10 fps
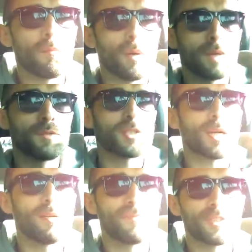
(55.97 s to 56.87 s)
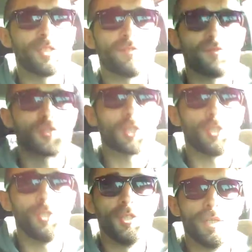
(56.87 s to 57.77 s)
bo jak mieszkałem w
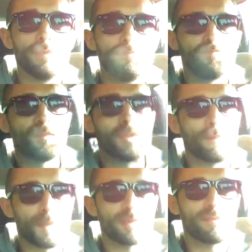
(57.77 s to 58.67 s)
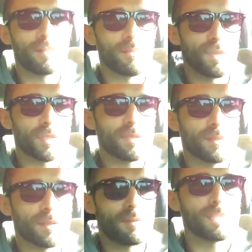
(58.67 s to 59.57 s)
Szczecinie i tam pracowałem w takiej
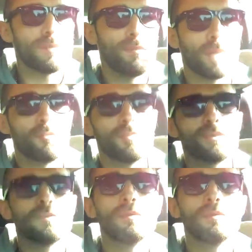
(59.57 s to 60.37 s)
restauracji Bachus.